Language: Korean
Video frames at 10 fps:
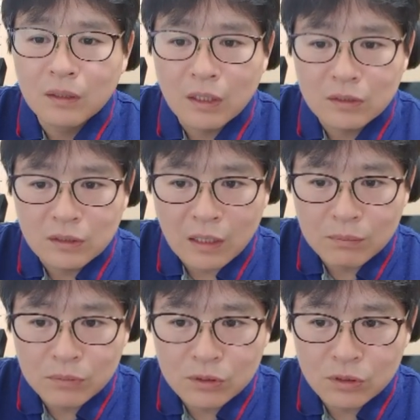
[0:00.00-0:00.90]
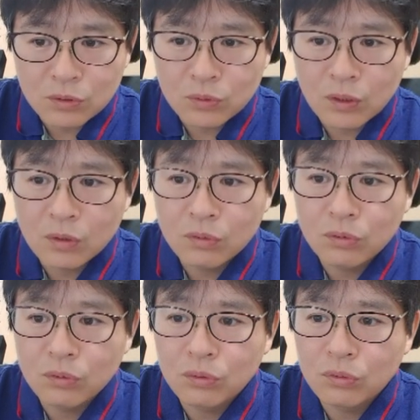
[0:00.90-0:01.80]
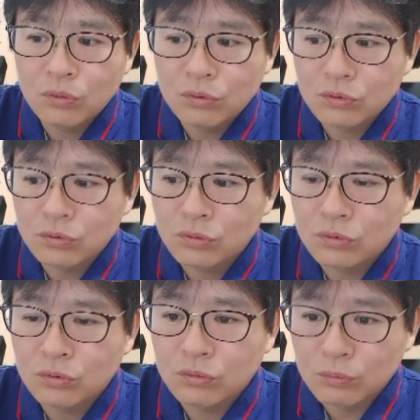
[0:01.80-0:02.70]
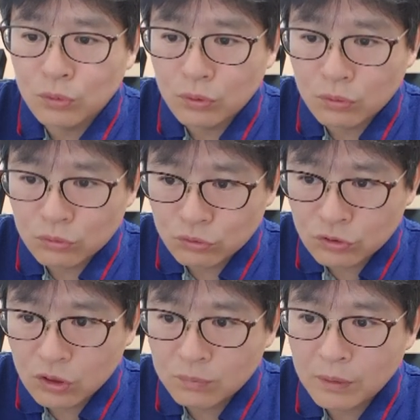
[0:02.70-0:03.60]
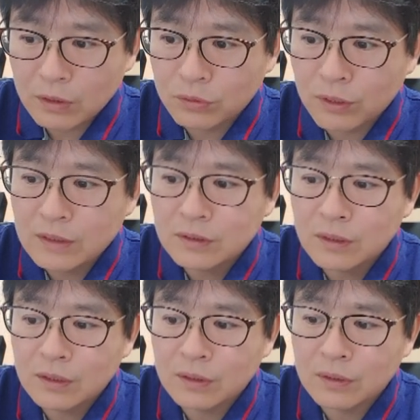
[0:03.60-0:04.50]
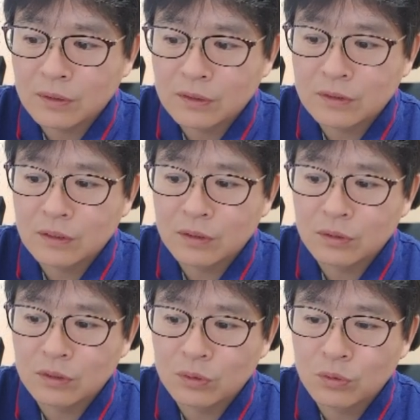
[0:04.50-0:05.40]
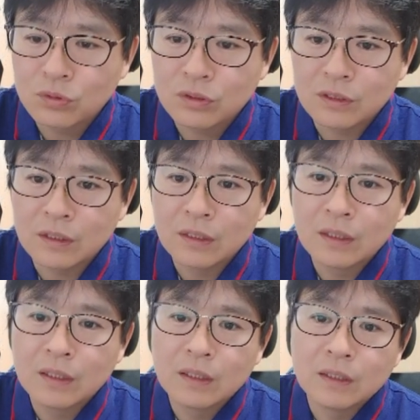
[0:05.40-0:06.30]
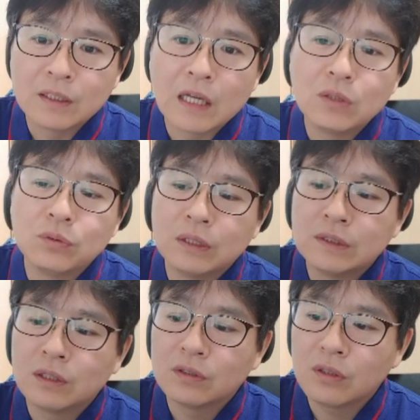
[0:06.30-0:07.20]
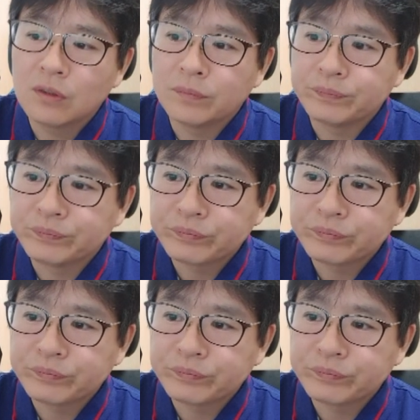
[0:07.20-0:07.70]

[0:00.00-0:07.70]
그래서 약물 치료도 하고 수술 뭐 주사도 맞고 했어요. 그런데도 이제 통증이 계속 있어서